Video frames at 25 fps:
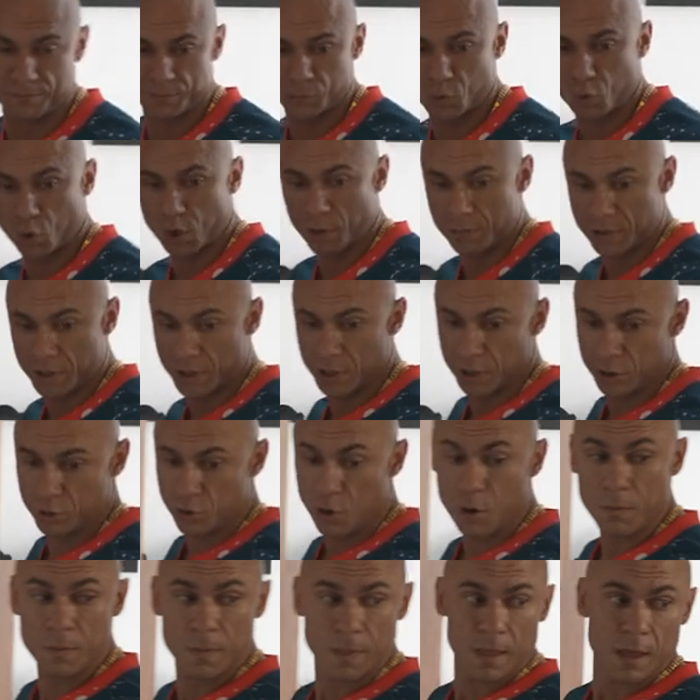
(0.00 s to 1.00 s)
Только мне
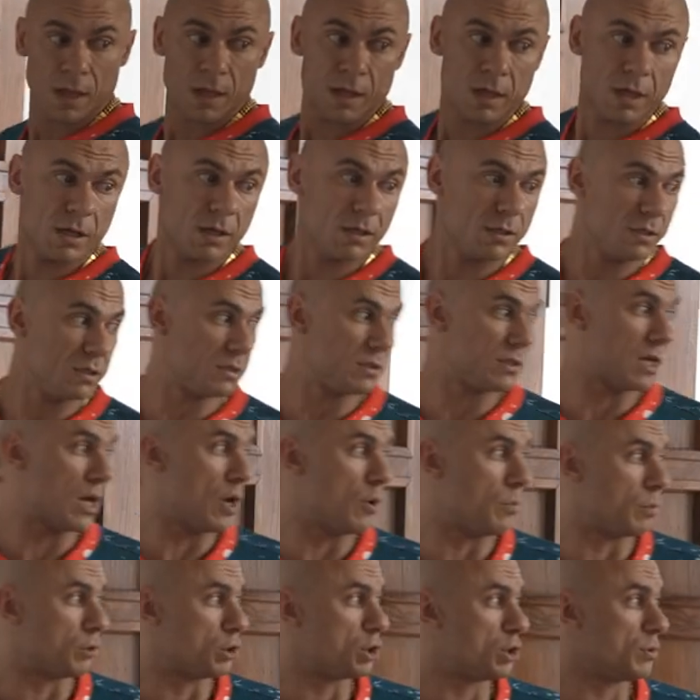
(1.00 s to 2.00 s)
легко. Не
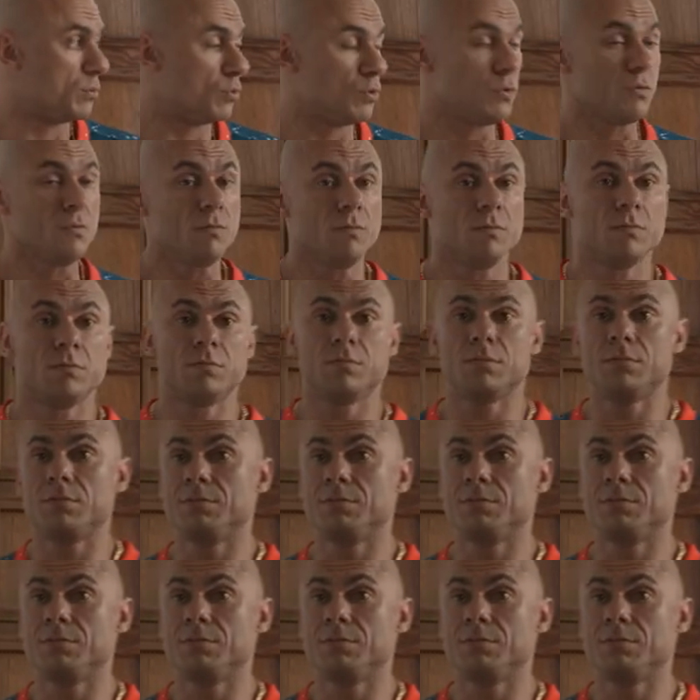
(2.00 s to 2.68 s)
знаю почему.